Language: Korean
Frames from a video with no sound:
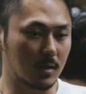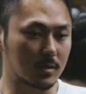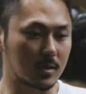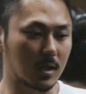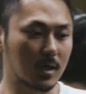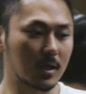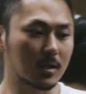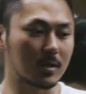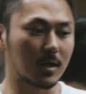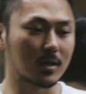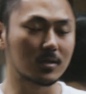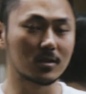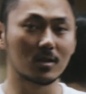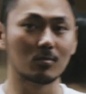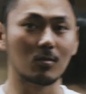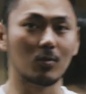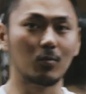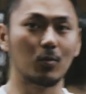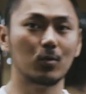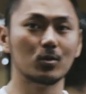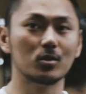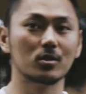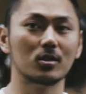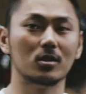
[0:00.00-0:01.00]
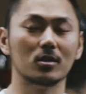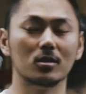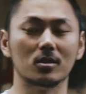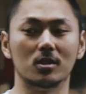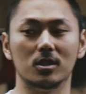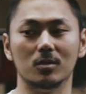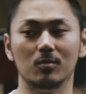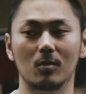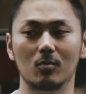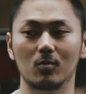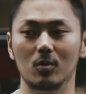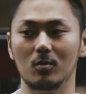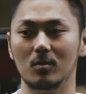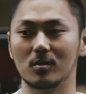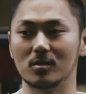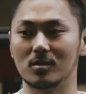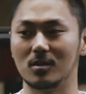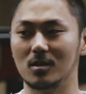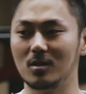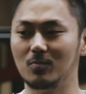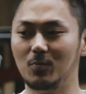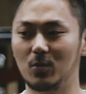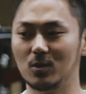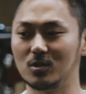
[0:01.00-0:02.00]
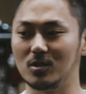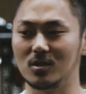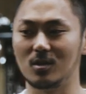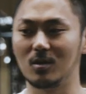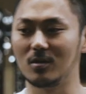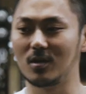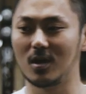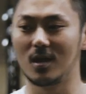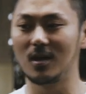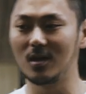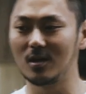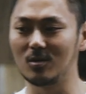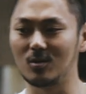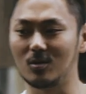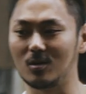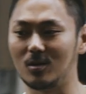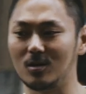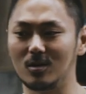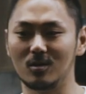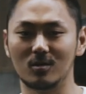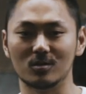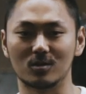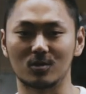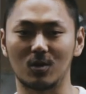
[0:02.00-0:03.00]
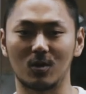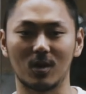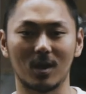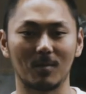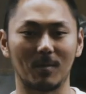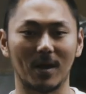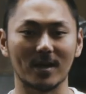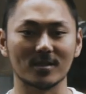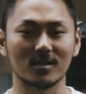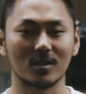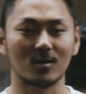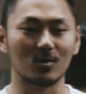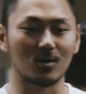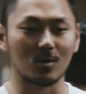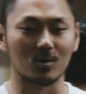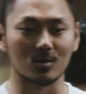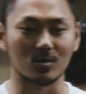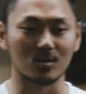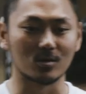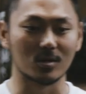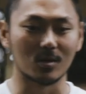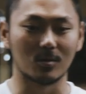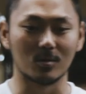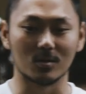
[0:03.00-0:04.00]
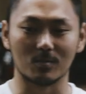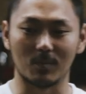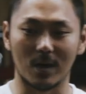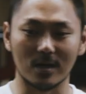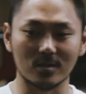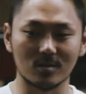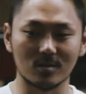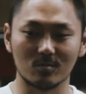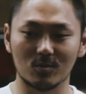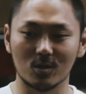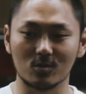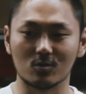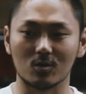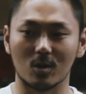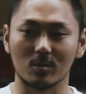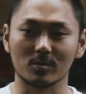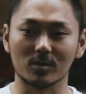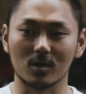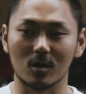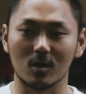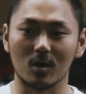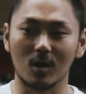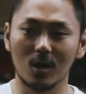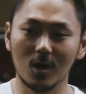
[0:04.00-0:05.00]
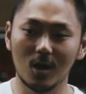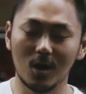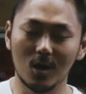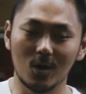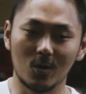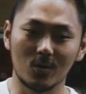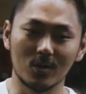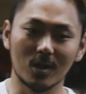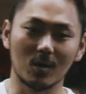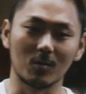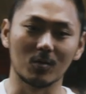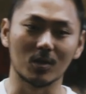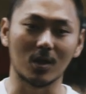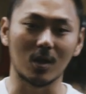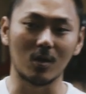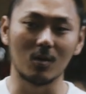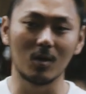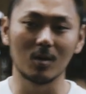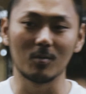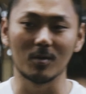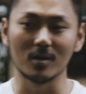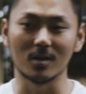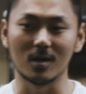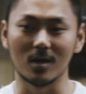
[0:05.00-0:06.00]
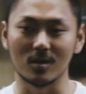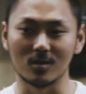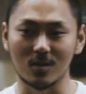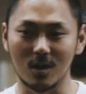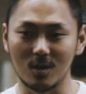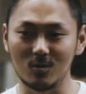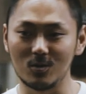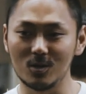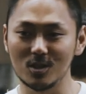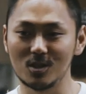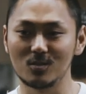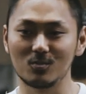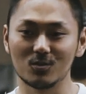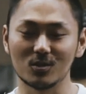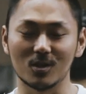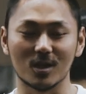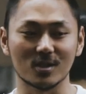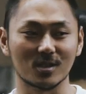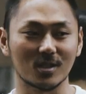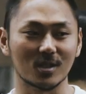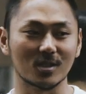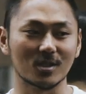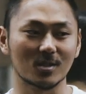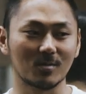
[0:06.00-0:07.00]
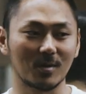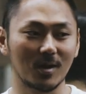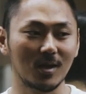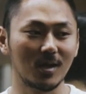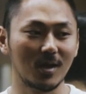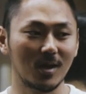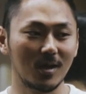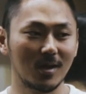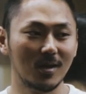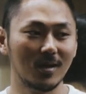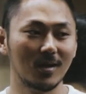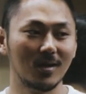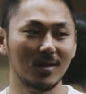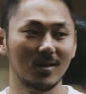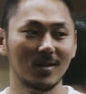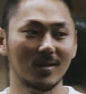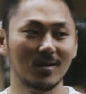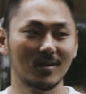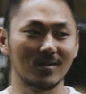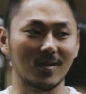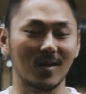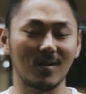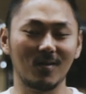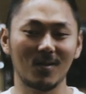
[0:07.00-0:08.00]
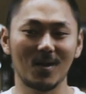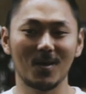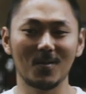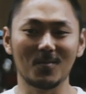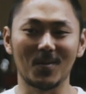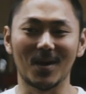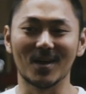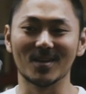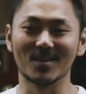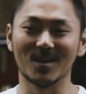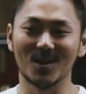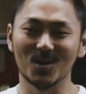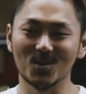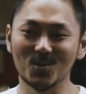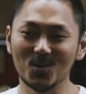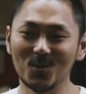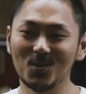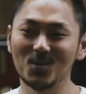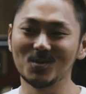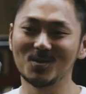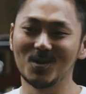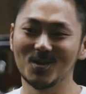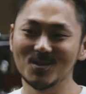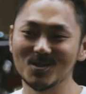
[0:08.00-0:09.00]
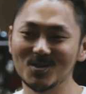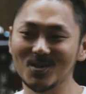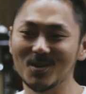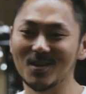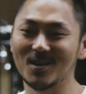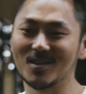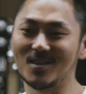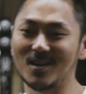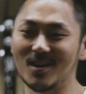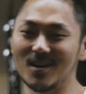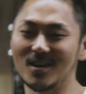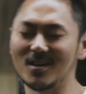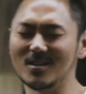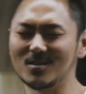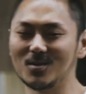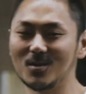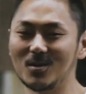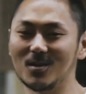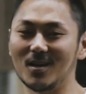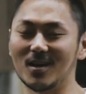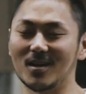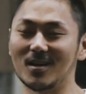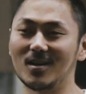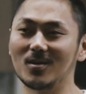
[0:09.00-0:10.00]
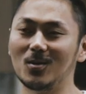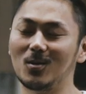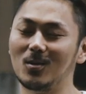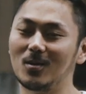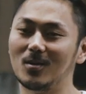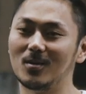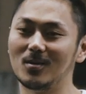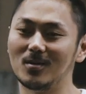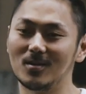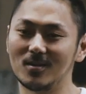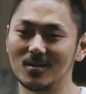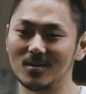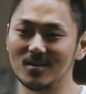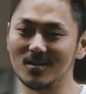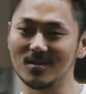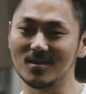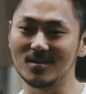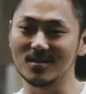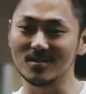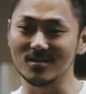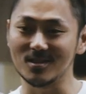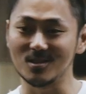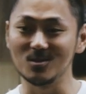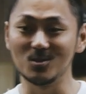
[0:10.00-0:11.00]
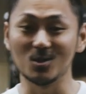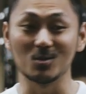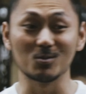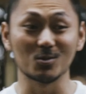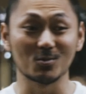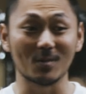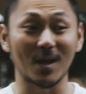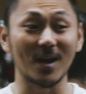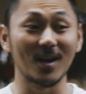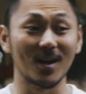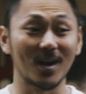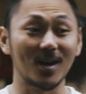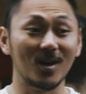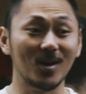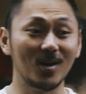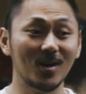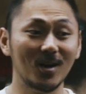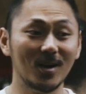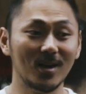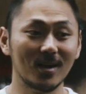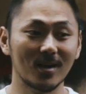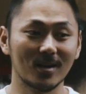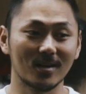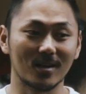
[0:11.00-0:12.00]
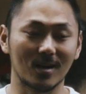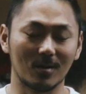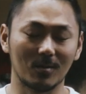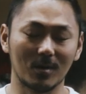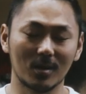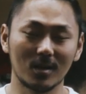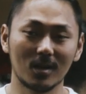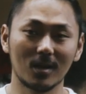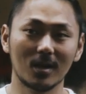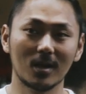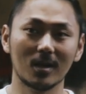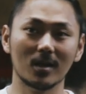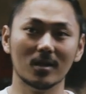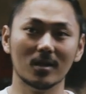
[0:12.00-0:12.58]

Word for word: 제가 당장 뭐 포즈를 집어보이면서 이 포즈는 이렇게 해야 돼요, 이건 저게 맞아요라고 정답을 말씀드릴 수가 없어요. 왜냐하면 대회마다, 대회 뛰신 분들 아시겠지만 대회마다도 성적에 따라서 약간 어? 기준이 좀 달라요. 다만